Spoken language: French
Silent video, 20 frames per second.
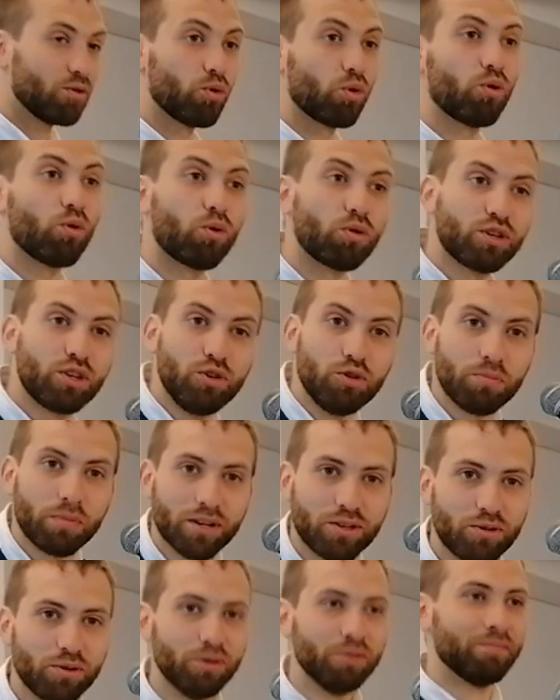Donc on continue
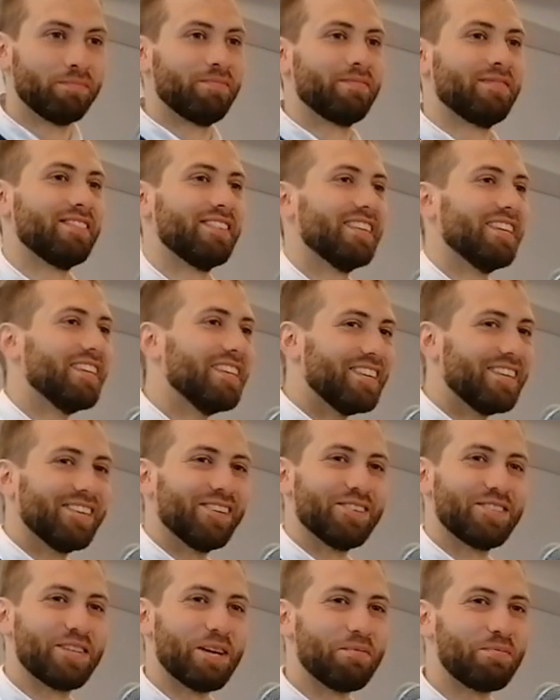Matthieu.
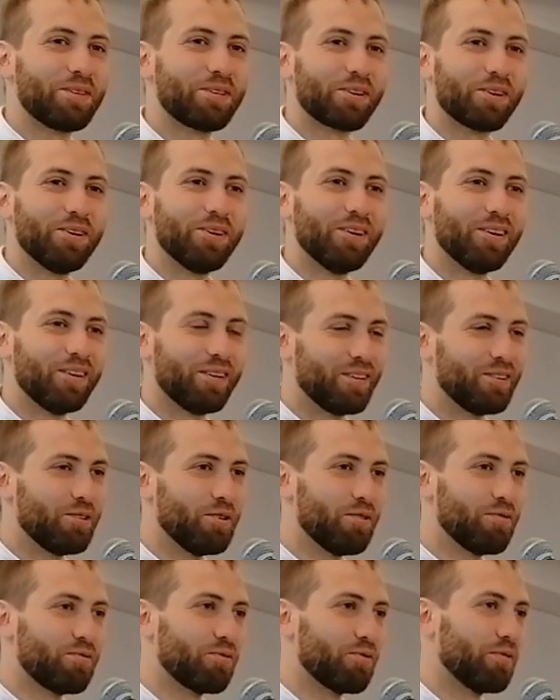Au chapitre
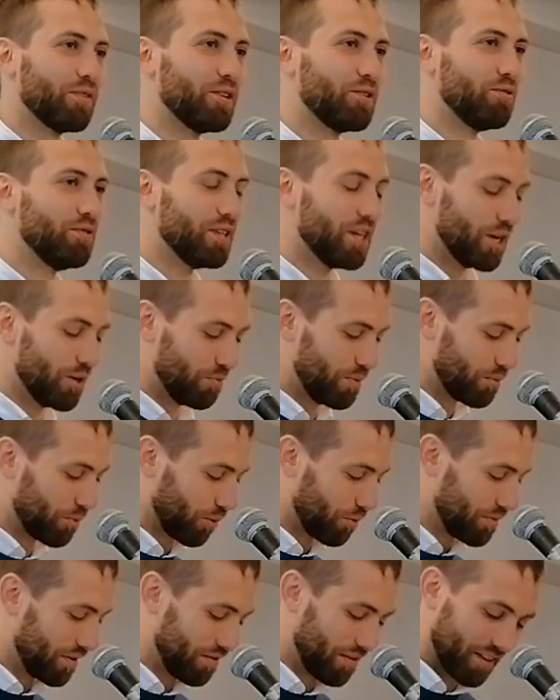9, euh, on va étudier les huit
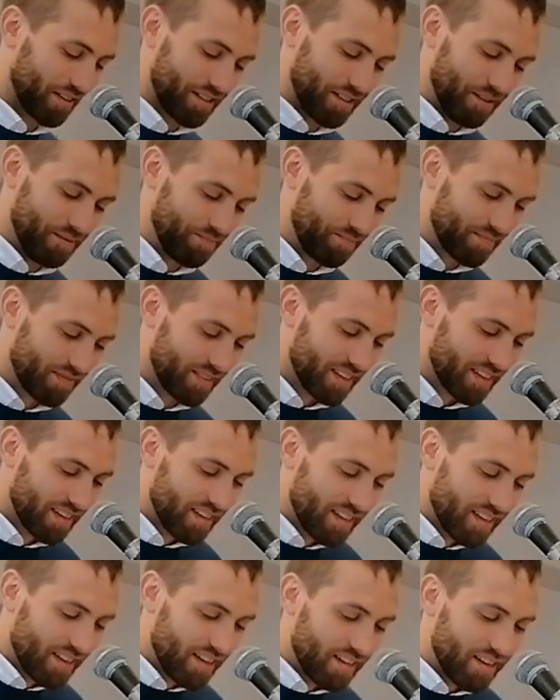premiers versets.
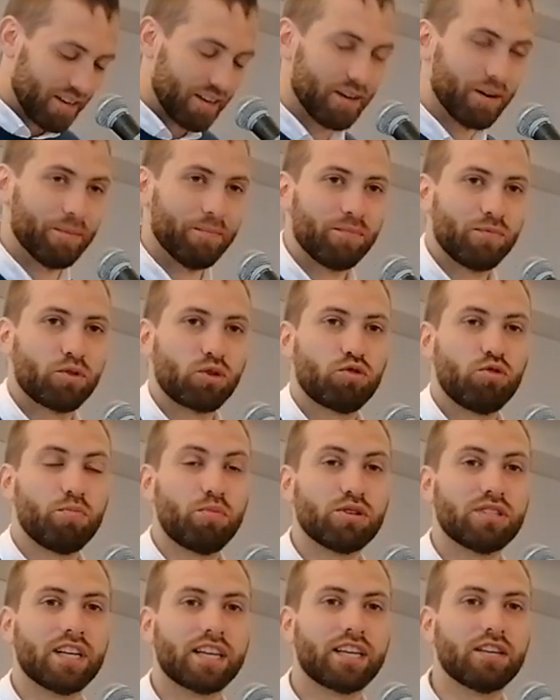Euh, donc je vous
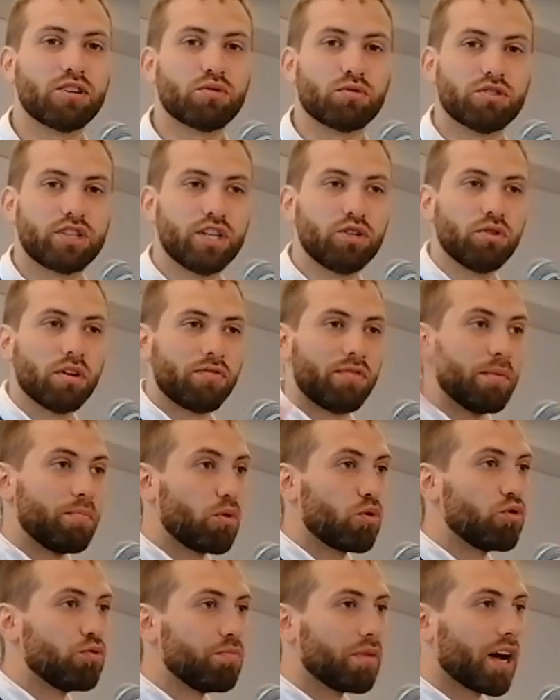pose la question. Jésus a fait
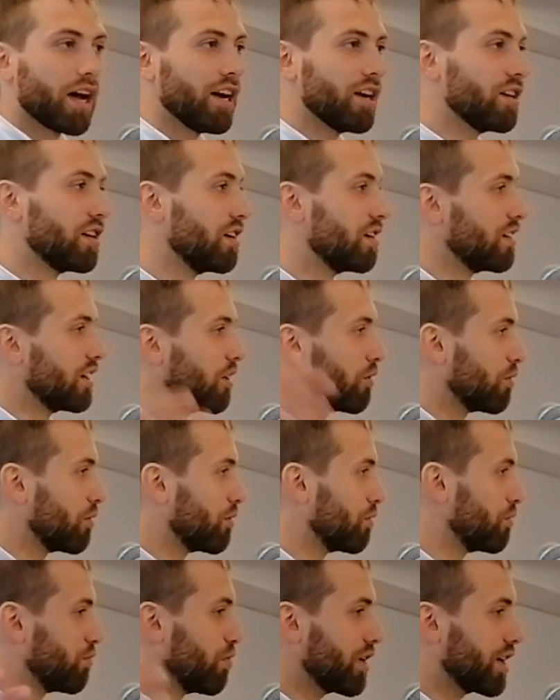beaucoup de miracles. Là,
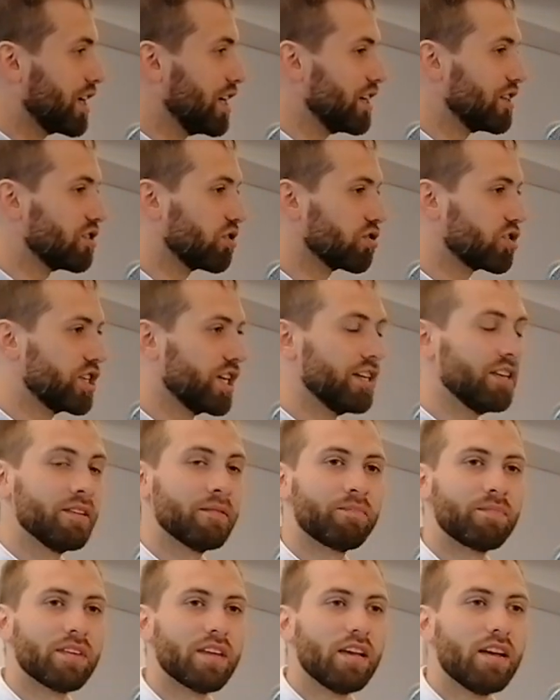on voit qu'il les
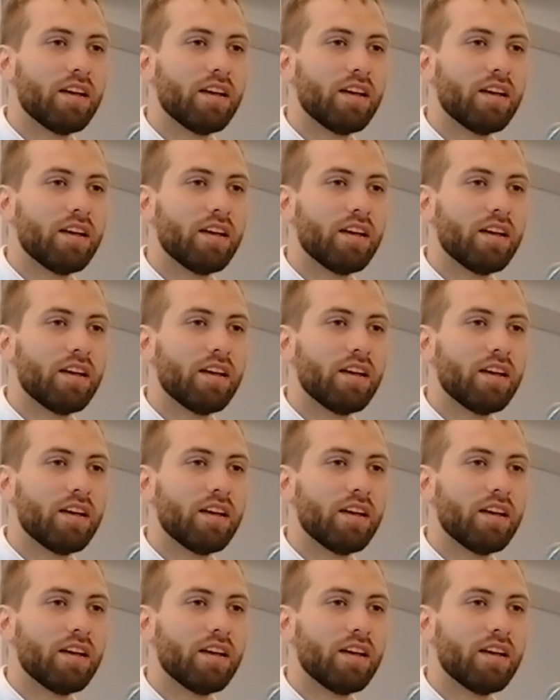enchaîne.